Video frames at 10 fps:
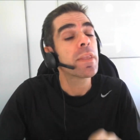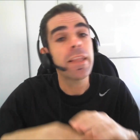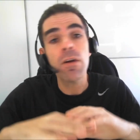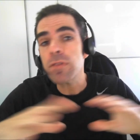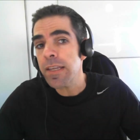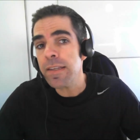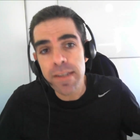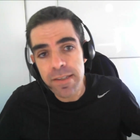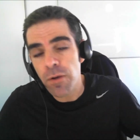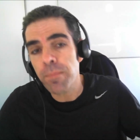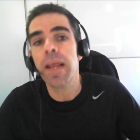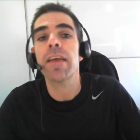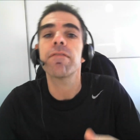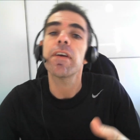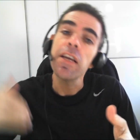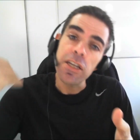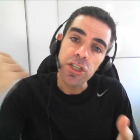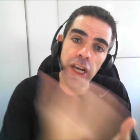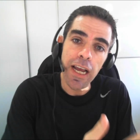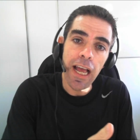Não tem inscrição prévia.
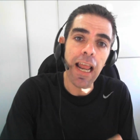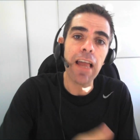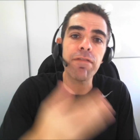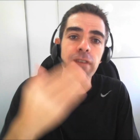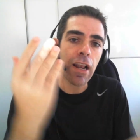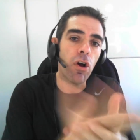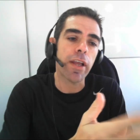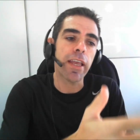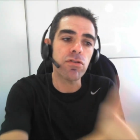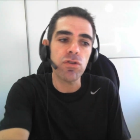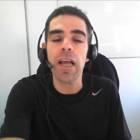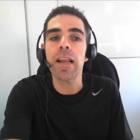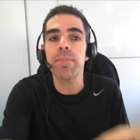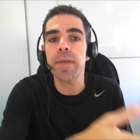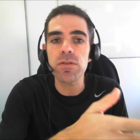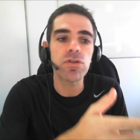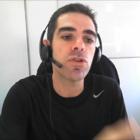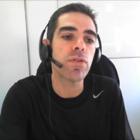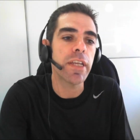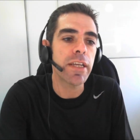Chega lá e fala, ó, quer jogar na mesa do
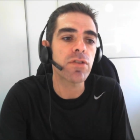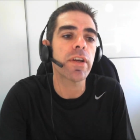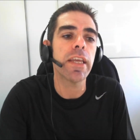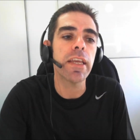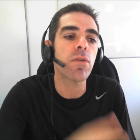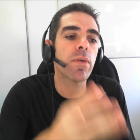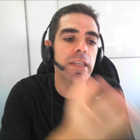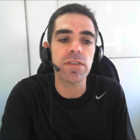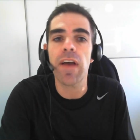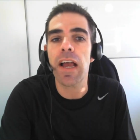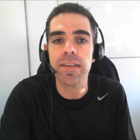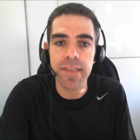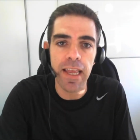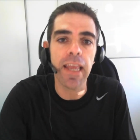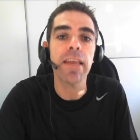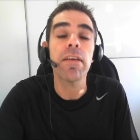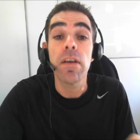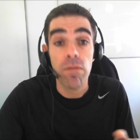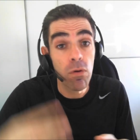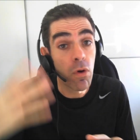tio Nitro aí, quantas vagas tem?
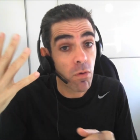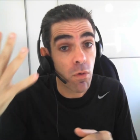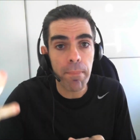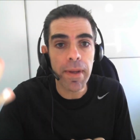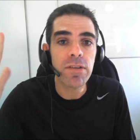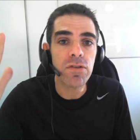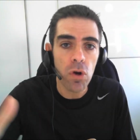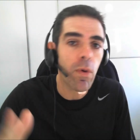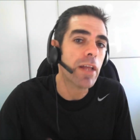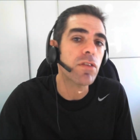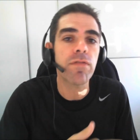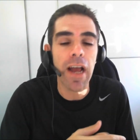Vou, eu abri só quatro